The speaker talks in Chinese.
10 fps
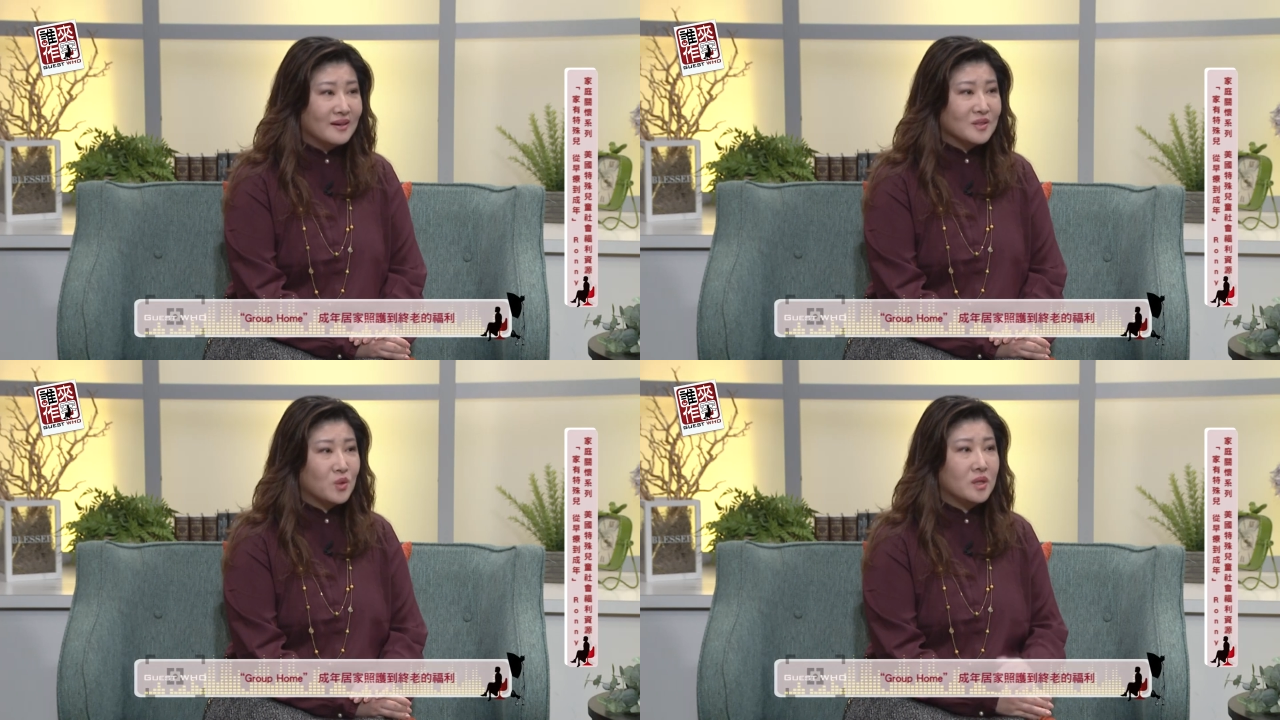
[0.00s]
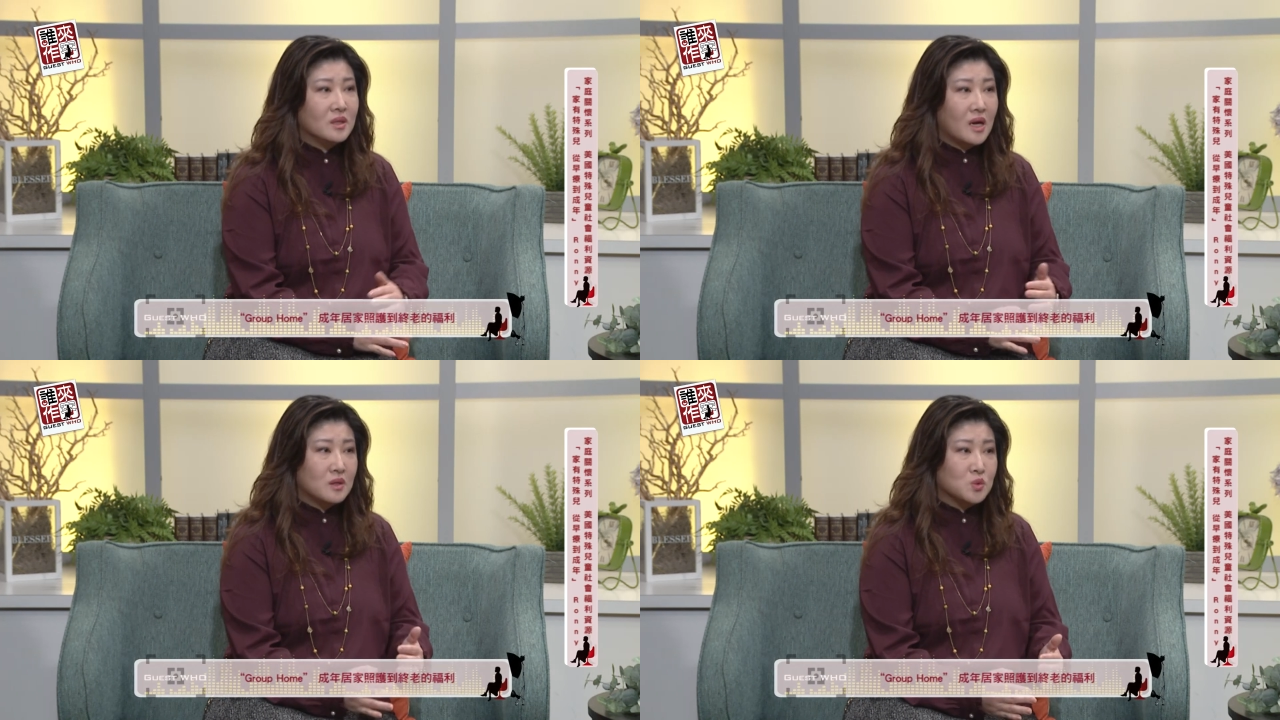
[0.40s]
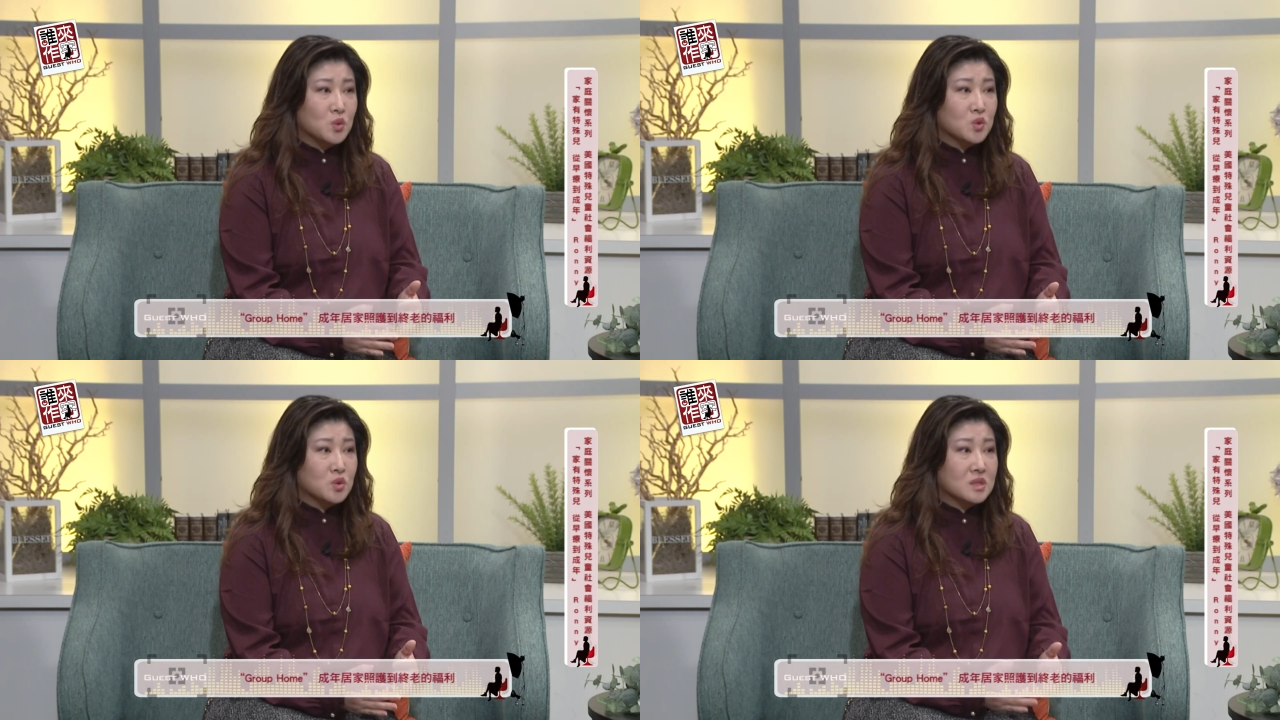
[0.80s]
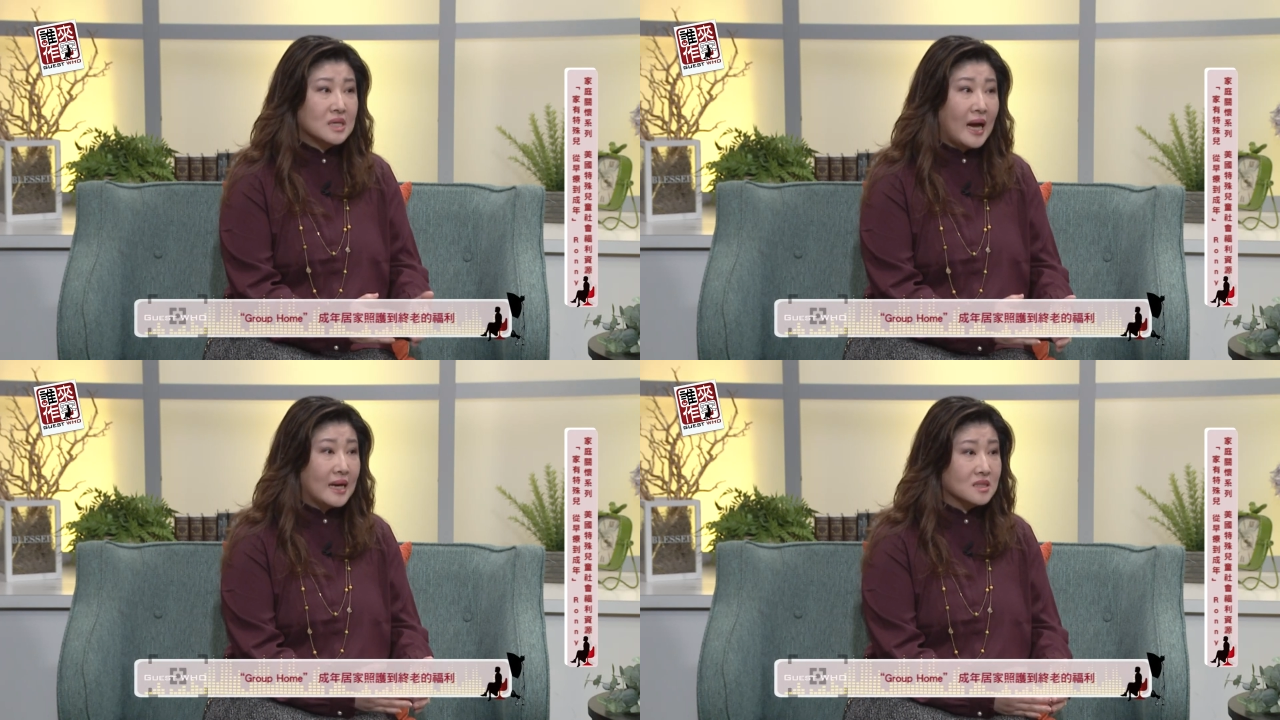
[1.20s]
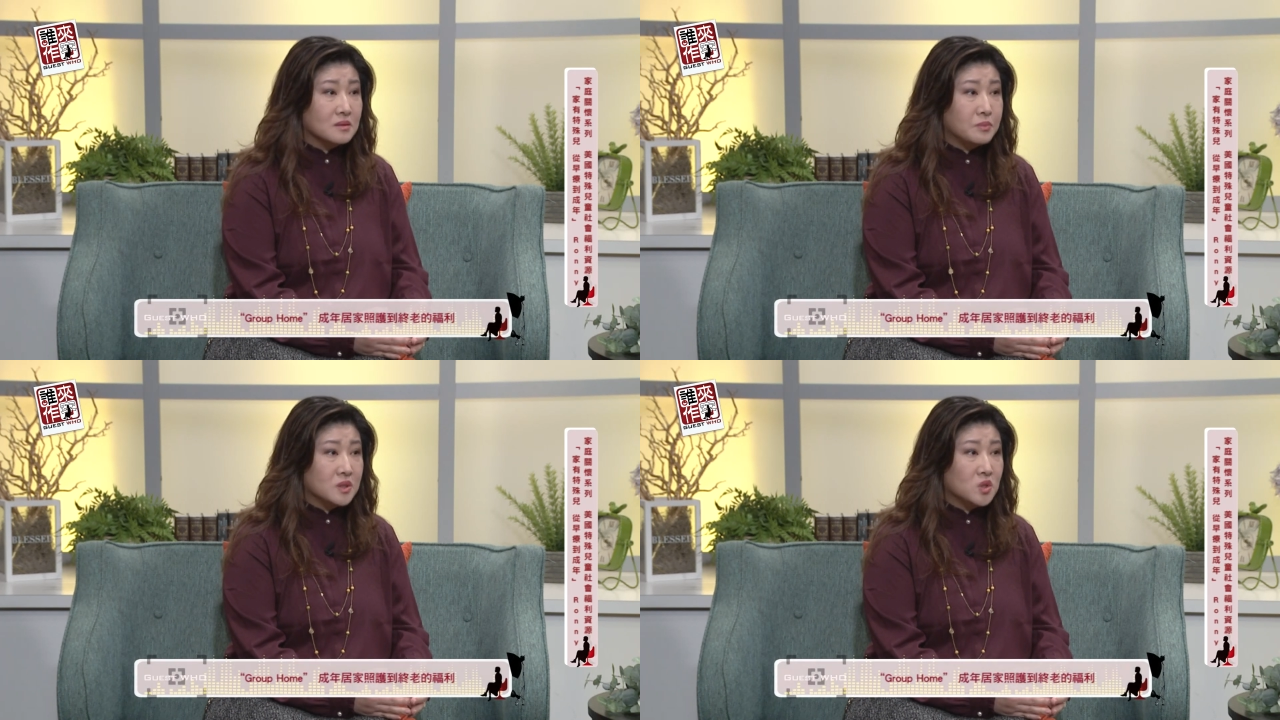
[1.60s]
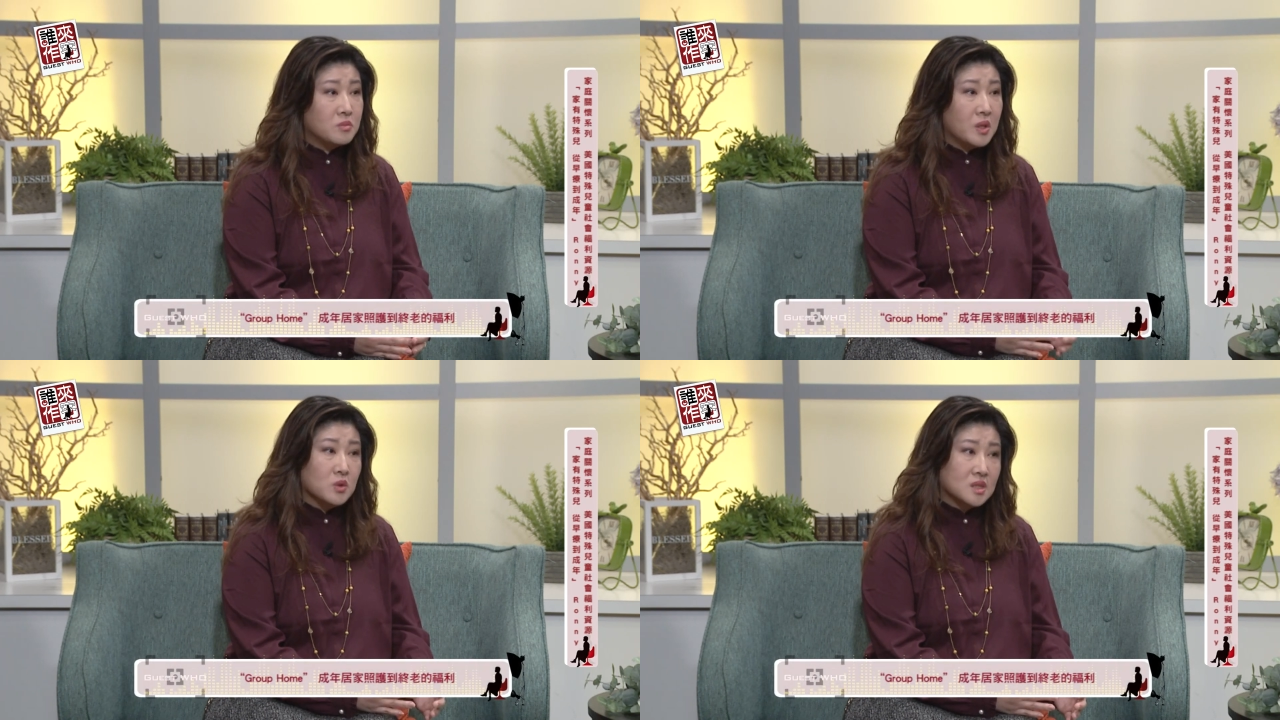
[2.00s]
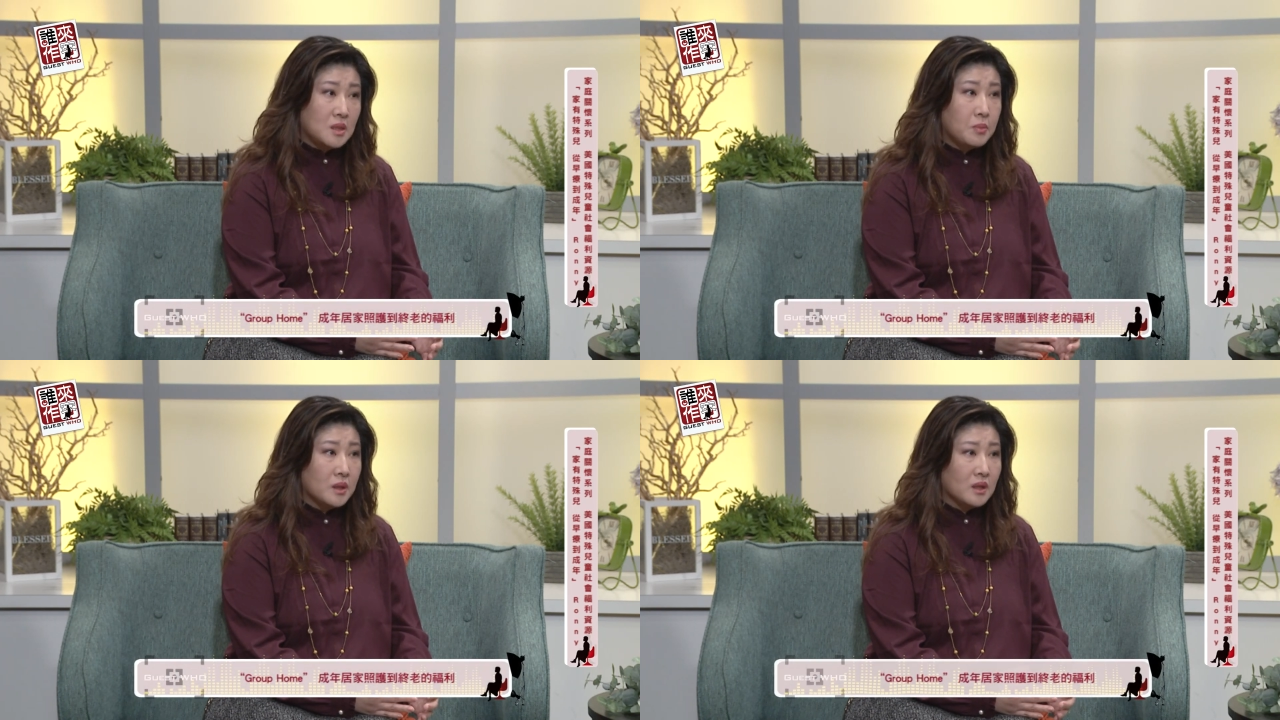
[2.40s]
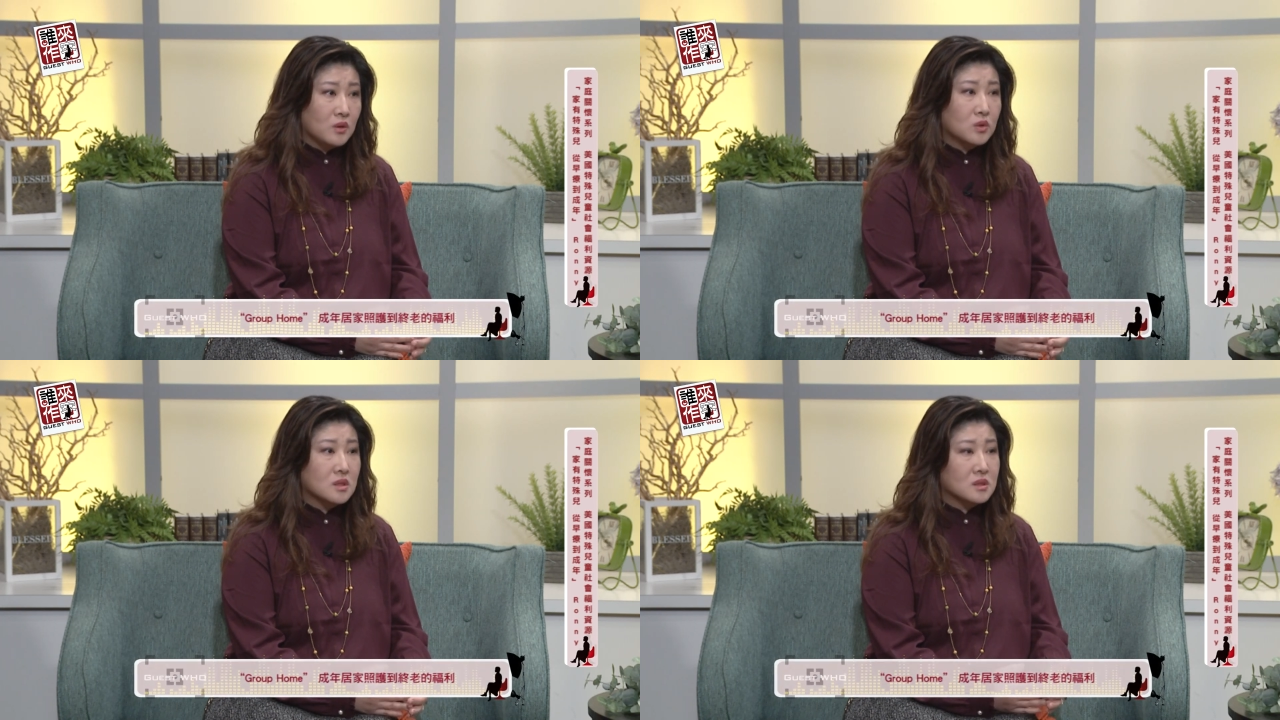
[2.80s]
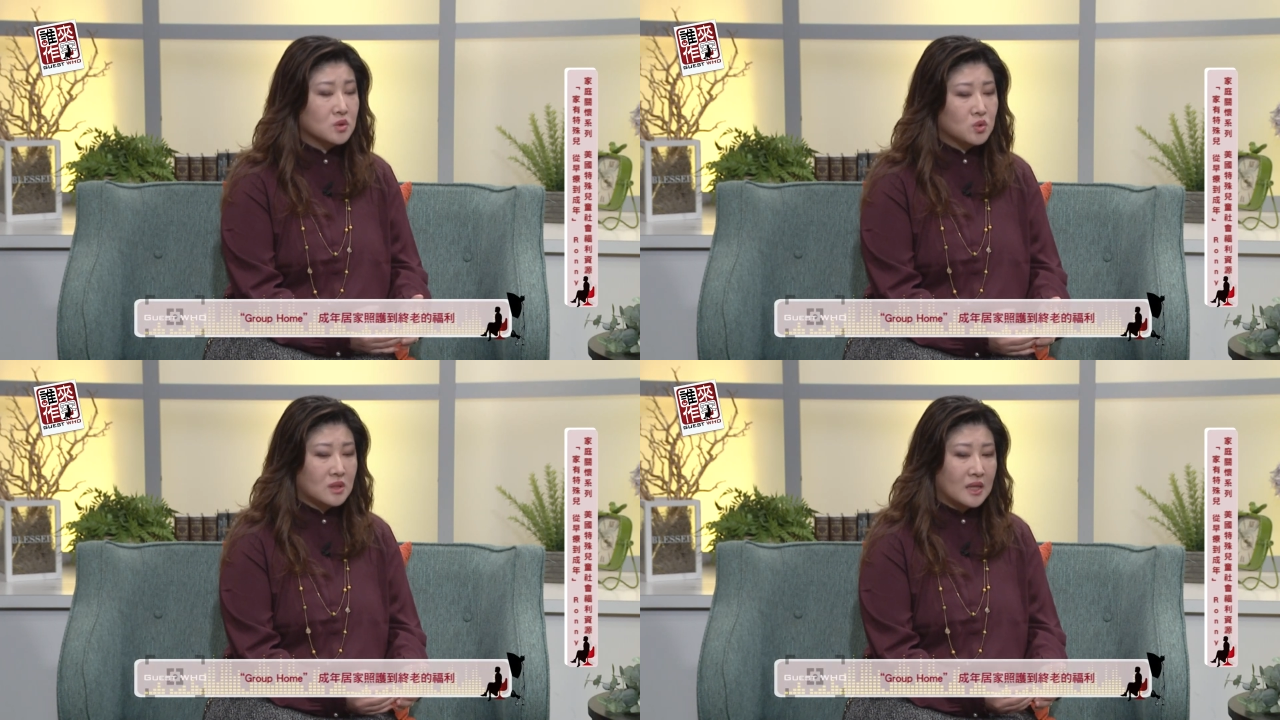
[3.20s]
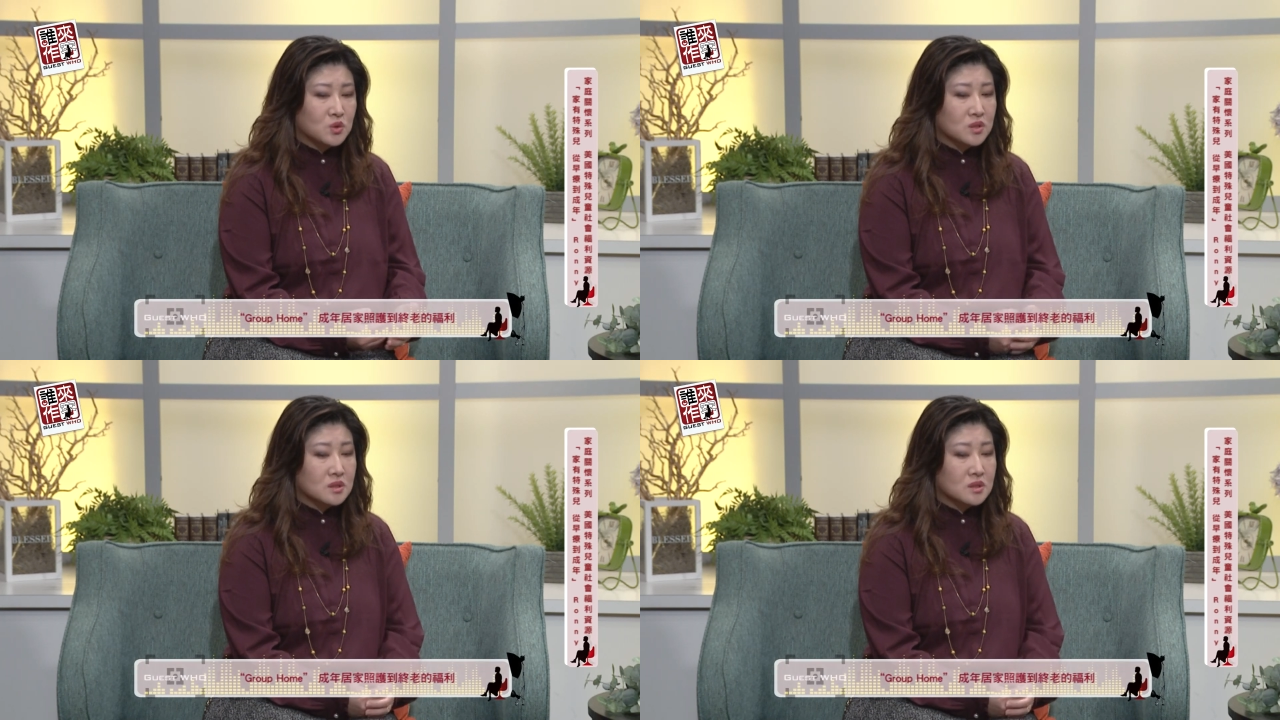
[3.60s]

所以那如果说这个孩子本身没有 sibling， 或者是说他或